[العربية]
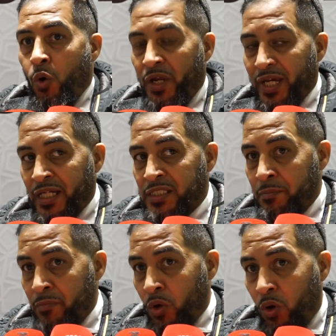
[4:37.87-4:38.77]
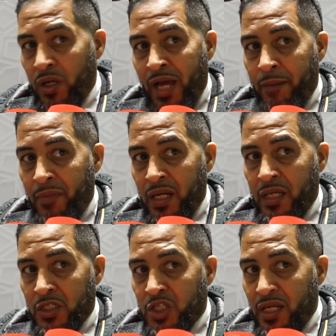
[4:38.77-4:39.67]
وحنا كنتمنوا العمل
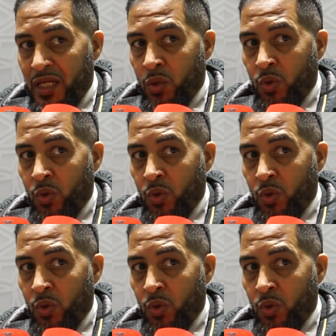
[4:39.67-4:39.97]
الجليل